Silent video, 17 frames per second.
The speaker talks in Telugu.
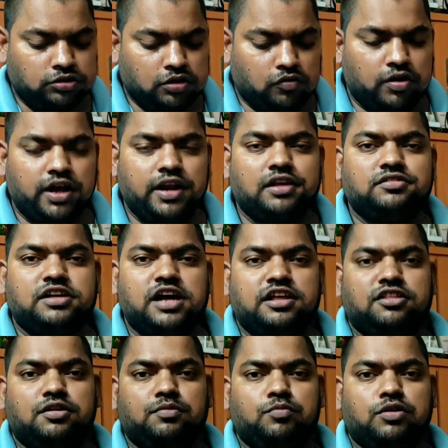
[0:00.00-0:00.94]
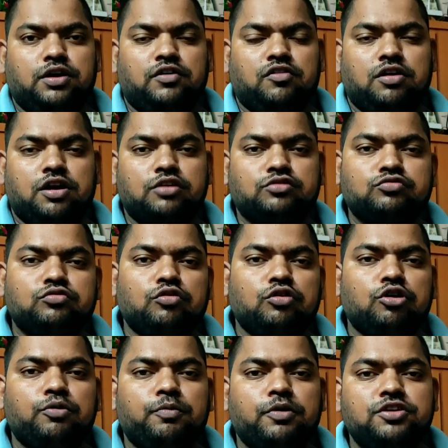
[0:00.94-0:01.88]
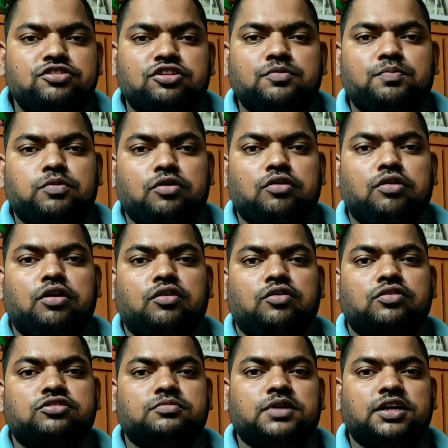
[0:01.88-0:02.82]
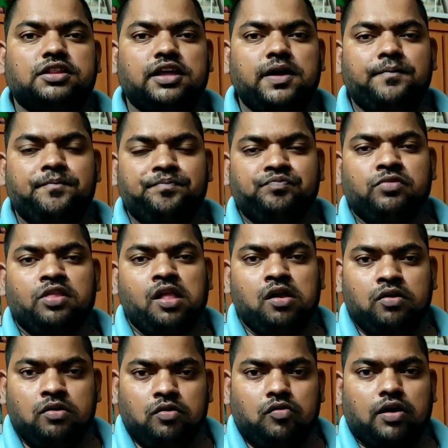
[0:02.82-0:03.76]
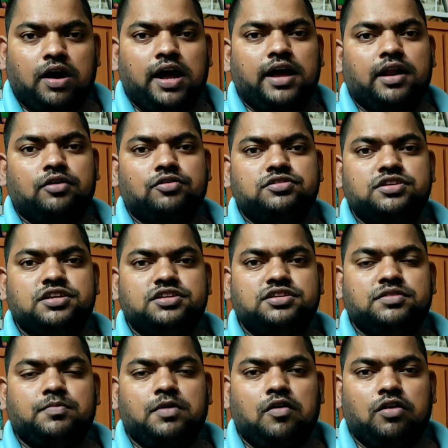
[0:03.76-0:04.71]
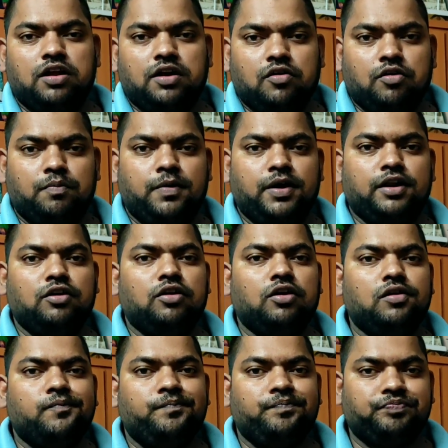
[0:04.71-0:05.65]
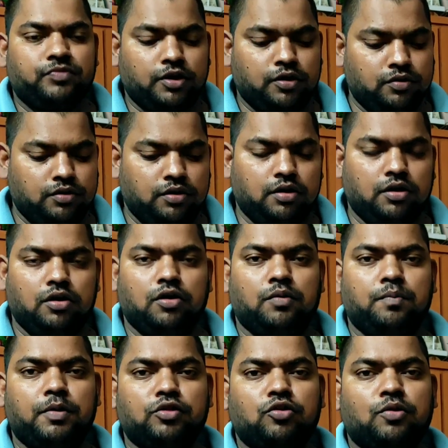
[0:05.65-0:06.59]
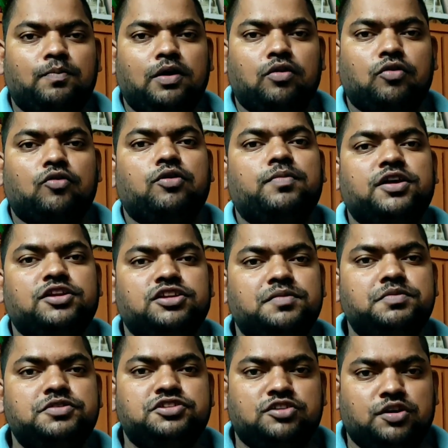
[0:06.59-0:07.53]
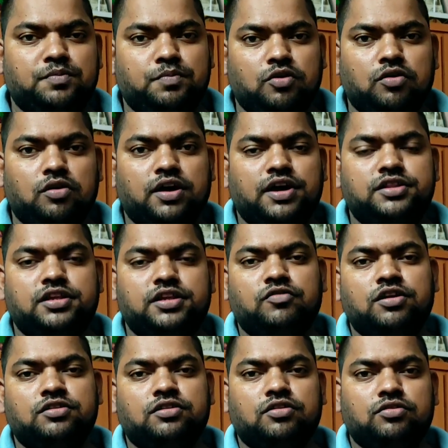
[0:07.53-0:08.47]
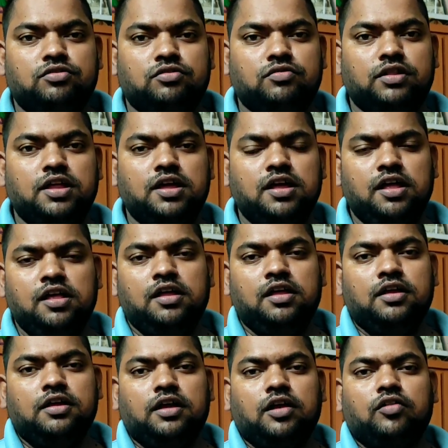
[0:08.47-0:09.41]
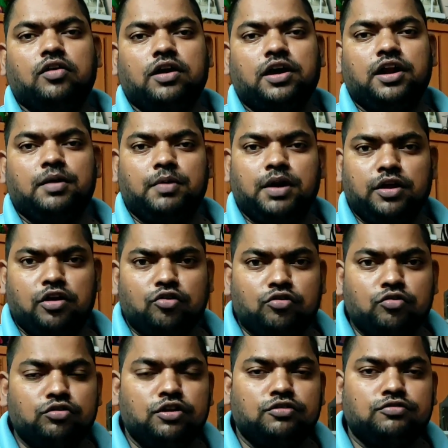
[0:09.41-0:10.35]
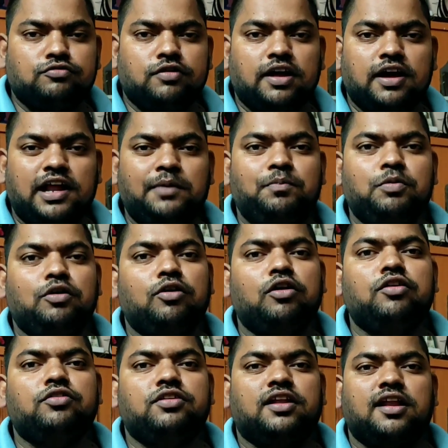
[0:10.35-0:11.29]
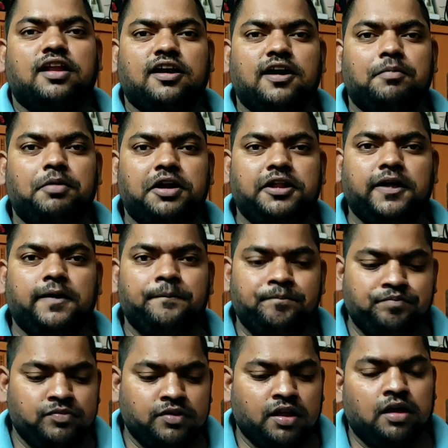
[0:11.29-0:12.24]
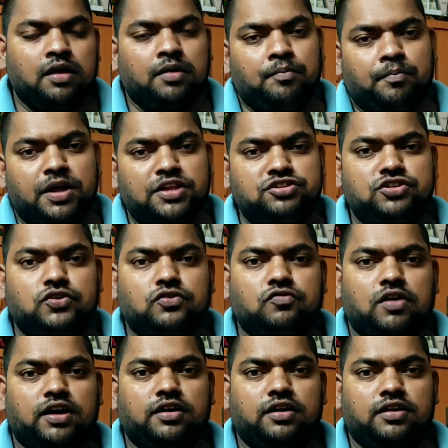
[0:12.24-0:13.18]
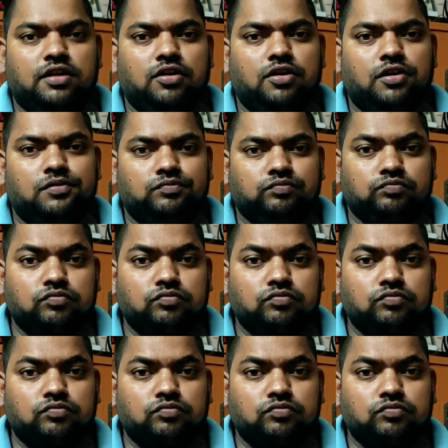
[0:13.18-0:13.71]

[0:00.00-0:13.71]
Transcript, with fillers: ఎవరైనా సాయంత్రం పూట ఎవరైనా స్కూల్ పోయించిన పిల్లల కోసం అయితే ఒక ఆయన వచ్చేసి మామూలుగా ఒక బండిలో పది రూపాయలు గోబీ అని చెప్పి చిన్న పిల్లలకి అయితే ఇవ్వడం జరుగుతుంది ఎందుకంటే మనం ఎక్కువ తీసుకున్నా గానీ పిల్లలు తినరు కాబట్టి మంచి క్వాంటిటీలో